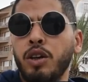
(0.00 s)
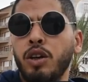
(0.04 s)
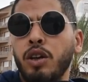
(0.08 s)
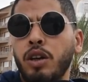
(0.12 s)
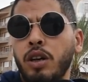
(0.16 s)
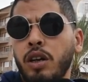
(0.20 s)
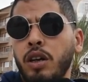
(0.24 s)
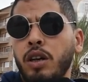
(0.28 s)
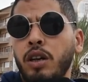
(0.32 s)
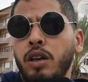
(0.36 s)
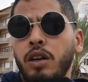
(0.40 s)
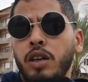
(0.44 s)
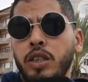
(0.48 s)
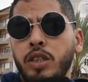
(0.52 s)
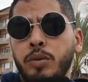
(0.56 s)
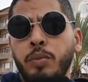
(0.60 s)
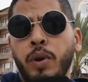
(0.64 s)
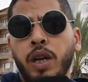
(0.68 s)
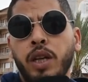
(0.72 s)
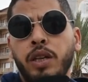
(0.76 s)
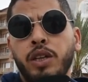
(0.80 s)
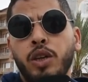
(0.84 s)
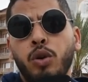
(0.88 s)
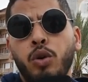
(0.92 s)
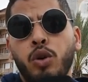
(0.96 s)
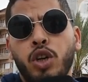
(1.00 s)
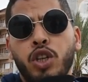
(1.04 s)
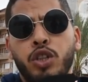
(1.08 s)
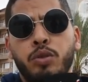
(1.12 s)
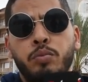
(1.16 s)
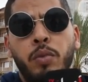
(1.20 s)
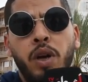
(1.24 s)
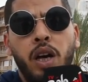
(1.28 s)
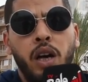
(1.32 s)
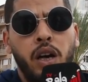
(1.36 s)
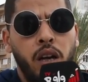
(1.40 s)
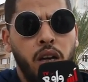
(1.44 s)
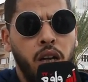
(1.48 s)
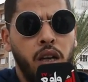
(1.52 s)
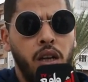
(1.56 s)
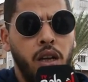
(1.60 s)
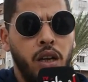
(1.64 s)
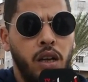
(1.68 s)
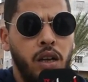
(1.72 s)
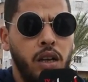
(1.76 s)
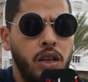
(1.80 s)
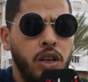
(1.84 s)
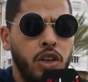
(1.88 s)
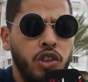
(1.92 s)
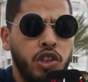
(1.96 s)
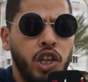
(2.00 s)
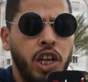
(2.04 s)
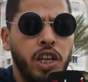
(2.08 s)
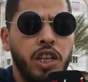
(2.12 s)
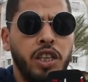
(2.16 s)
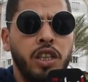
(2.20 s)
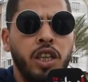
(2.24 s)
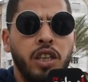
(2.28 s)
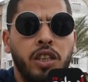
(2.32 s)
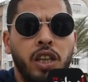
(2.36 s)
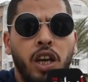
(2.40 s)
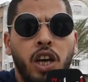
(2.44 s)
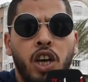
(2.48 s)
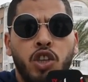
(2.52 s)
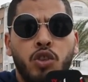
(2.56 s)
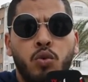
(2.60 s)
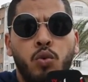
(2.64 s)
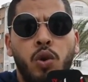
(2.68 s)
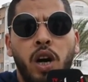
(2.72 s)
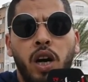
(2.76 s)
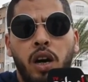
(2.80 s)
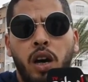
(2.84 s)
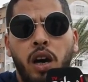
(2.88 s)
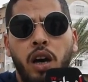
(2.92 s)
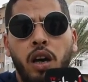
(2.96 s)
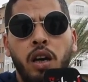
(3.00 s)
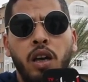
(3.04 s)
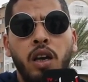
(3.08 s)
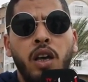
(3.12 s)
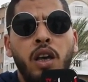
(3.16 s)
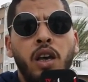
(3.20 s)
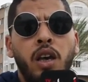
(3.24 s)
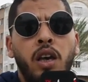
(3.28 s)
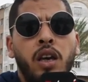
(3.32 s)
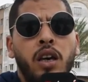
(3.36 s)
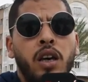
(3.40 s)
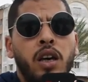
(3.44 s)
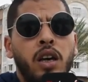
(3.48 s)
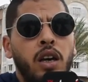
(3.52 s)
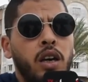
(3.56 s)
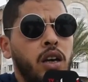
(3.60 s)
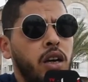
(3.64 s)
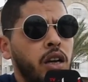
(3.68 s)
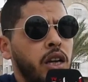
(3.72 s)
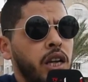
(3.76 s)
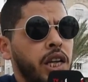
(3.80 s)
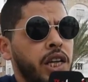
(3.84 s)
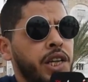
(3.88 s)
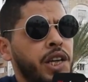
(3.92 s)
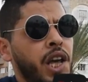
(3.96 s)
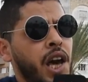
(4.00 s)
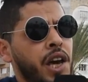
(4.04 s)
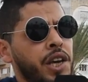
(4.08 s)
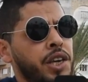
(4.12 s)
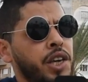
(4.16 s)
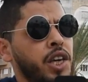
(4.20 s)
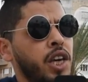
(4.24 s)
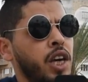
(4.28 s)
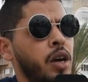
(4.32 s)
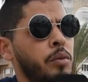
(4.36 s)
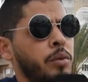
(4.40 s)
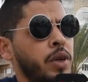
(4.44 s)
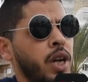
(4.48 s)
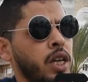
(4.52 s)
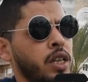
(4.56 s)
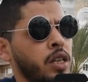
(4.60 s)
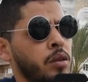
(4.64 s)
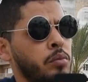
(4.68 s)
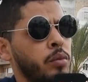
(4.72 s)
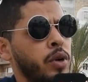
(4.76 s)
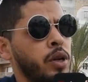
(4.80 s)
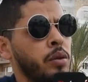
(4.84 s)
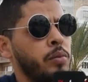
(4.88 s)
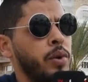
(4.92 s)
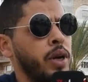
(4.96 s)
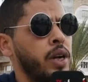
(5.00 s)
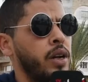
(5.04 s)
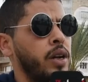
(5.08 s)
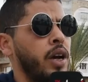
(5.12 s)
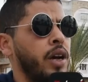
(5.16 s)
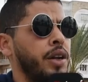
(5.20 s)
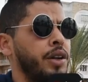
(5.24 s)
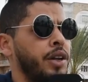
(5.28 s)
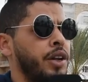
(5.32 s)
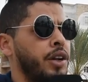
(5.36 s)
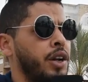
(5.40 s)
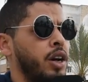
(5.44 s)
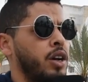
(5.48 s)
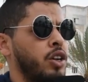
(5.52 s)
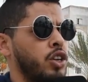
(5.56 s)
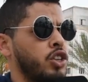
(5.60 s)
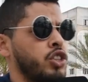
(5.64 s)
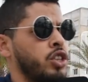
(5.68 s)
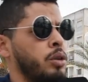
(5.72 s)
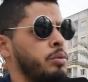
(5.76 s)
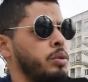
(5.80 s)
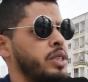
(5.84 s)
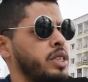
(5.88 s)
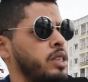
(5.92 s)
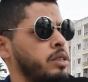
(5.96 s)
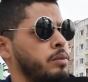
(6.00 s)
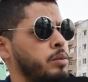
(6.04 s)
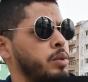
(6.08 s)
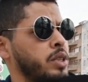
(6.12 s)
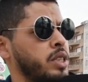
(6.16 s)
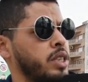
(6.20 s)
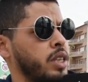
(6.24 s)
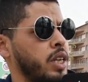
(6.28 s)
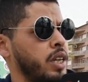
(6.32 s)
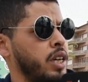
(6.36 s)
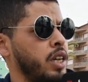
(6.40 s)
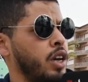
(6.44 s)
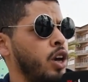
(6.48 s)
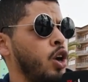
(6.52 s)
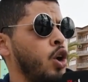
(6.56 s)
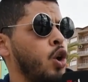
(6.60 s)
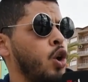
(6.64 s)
آه، صباح لي وخرجت مع جريده اشواق آه، اللي كنحييها من هذا المنبر اننا خرجنا بتصريح